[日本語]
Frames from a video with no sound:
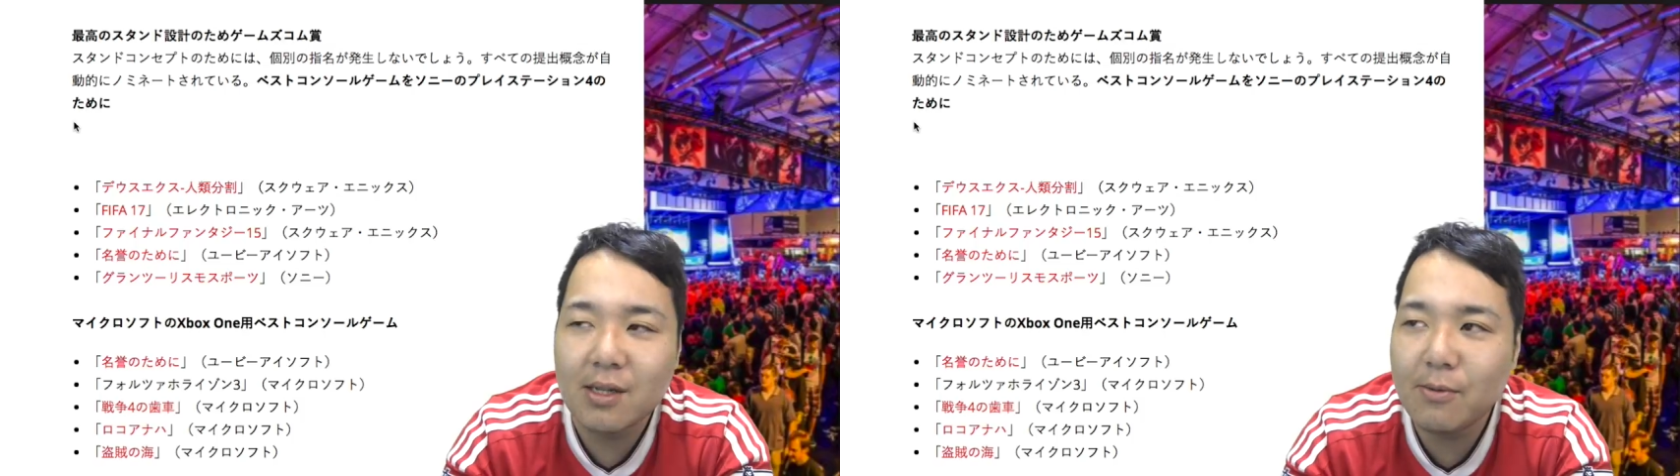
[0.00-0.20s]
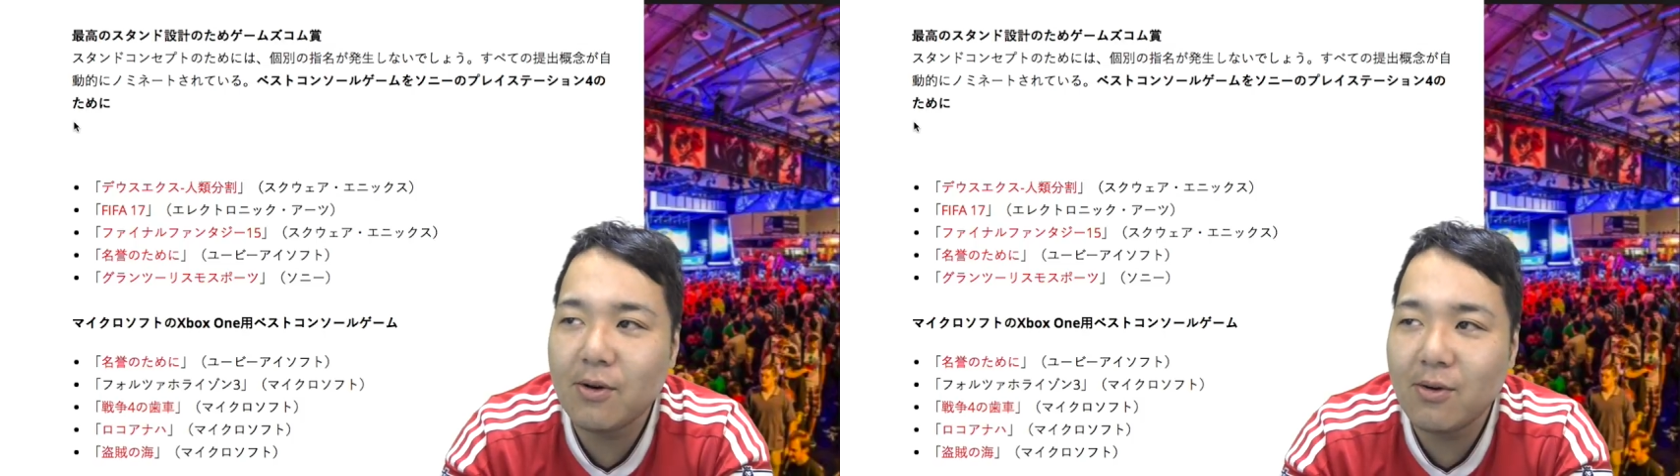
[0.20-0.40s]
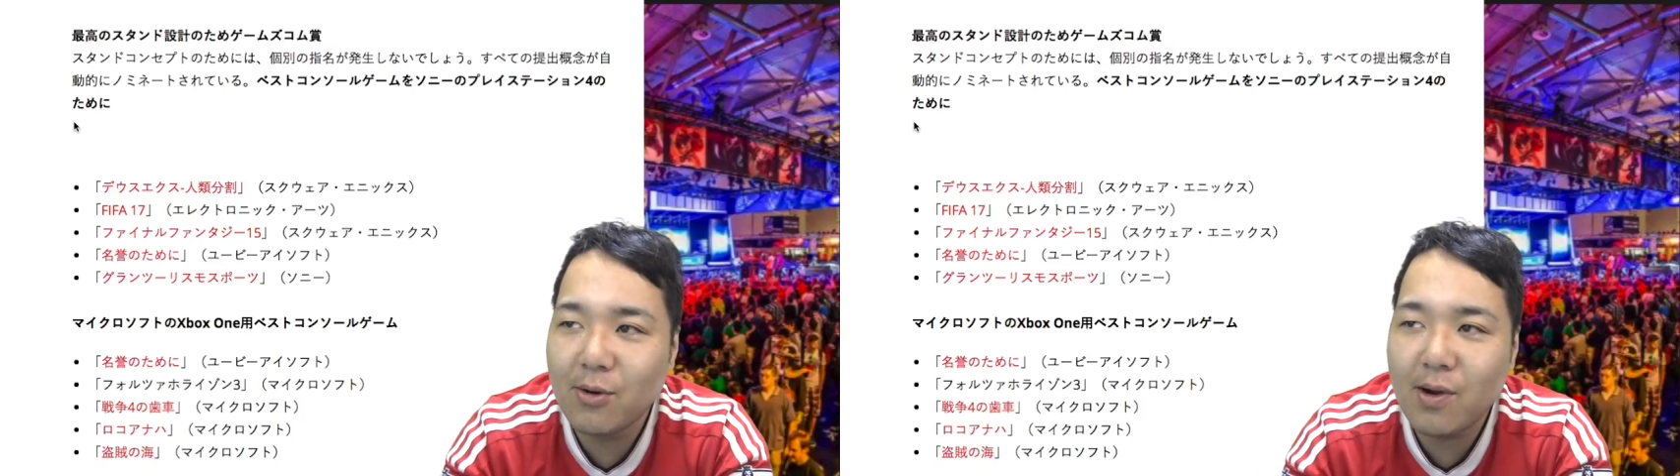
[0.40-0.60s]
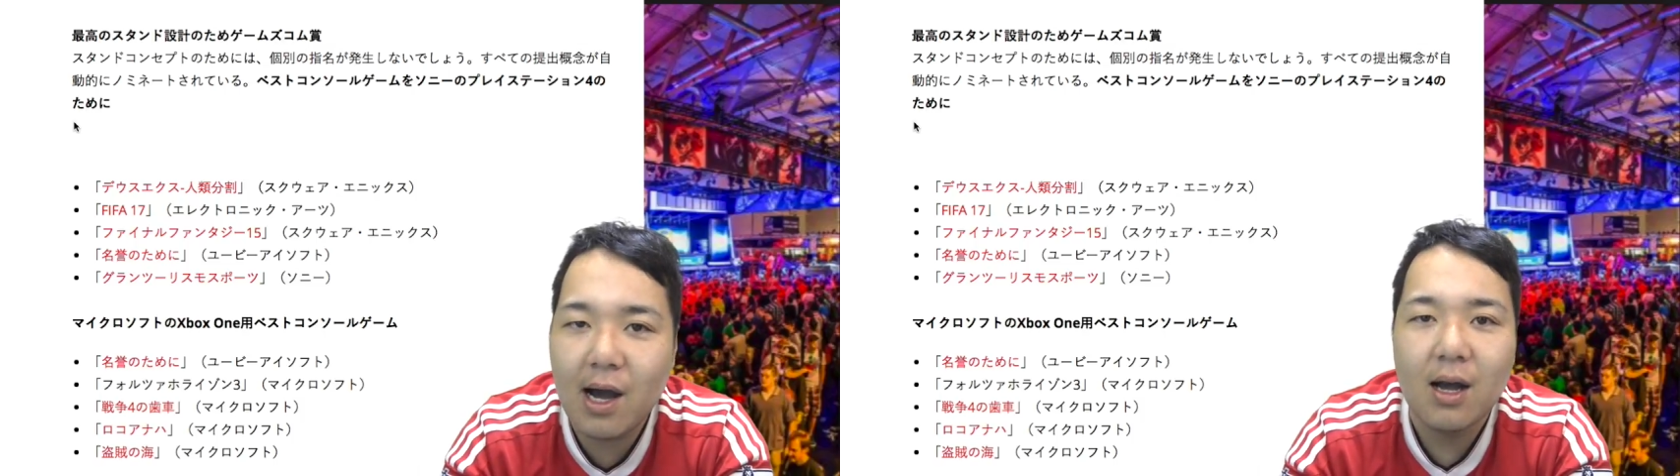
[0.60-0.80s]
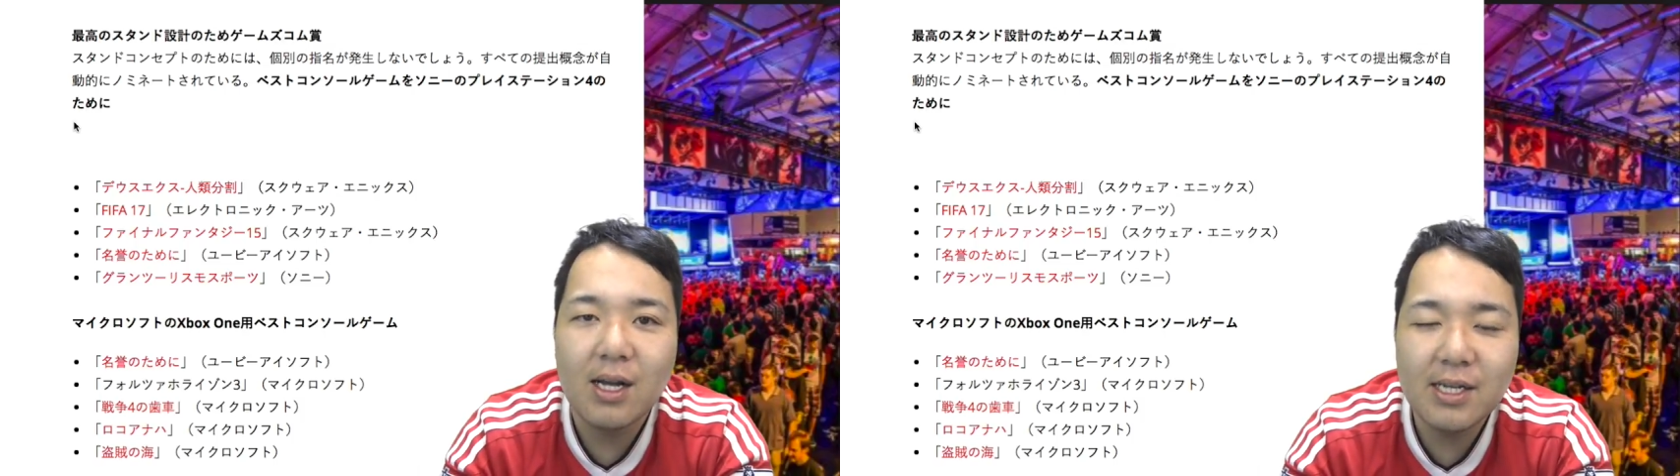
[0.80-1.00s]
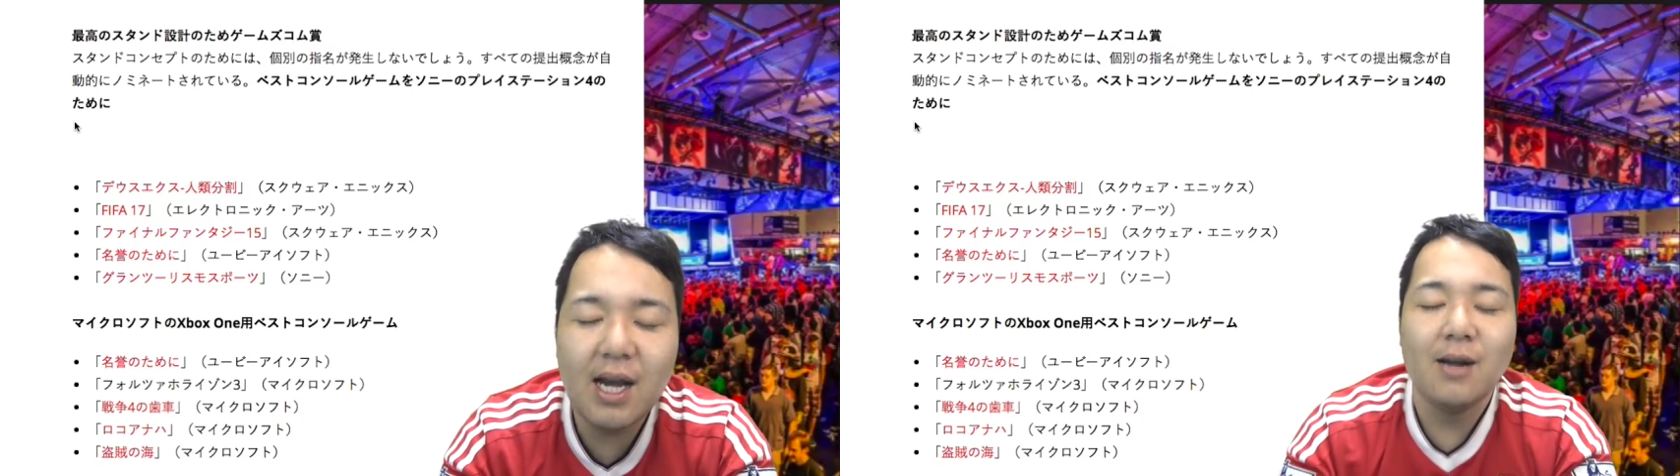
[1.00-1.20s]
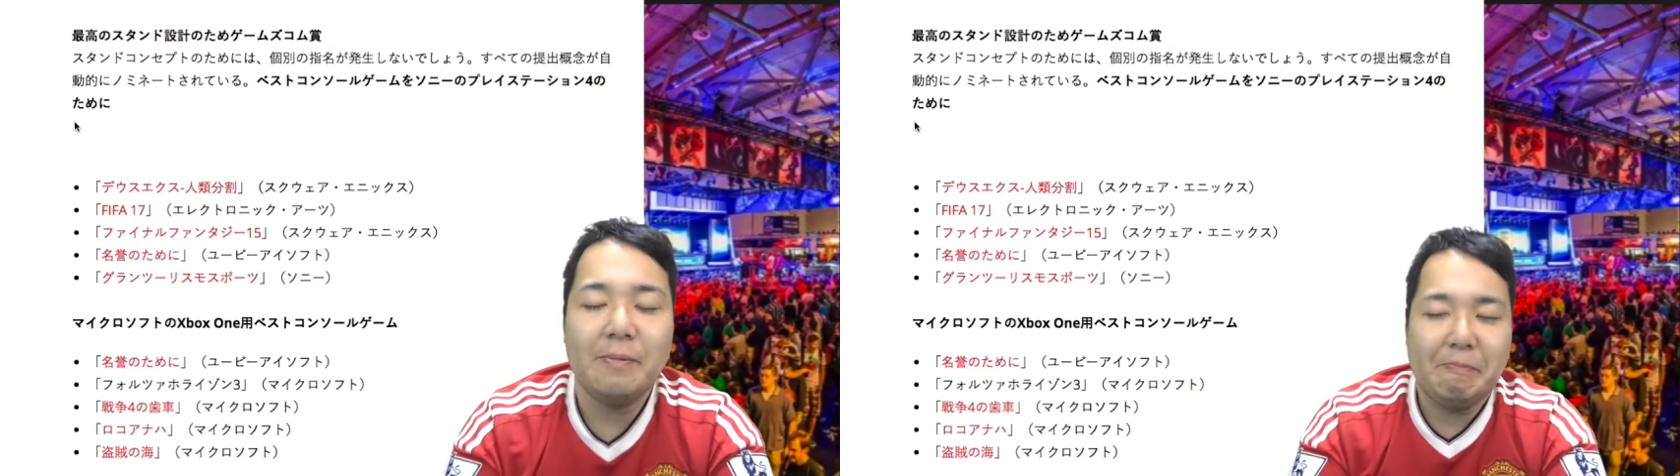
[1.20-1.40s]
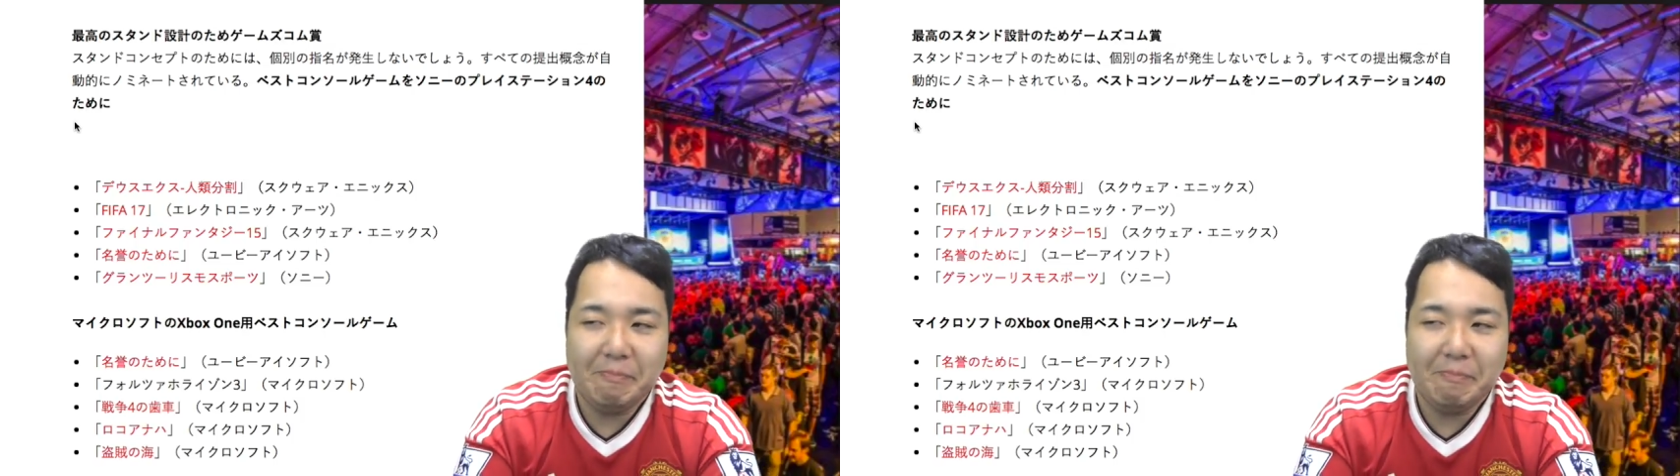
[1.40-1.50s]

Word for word: でも、俺は、いや、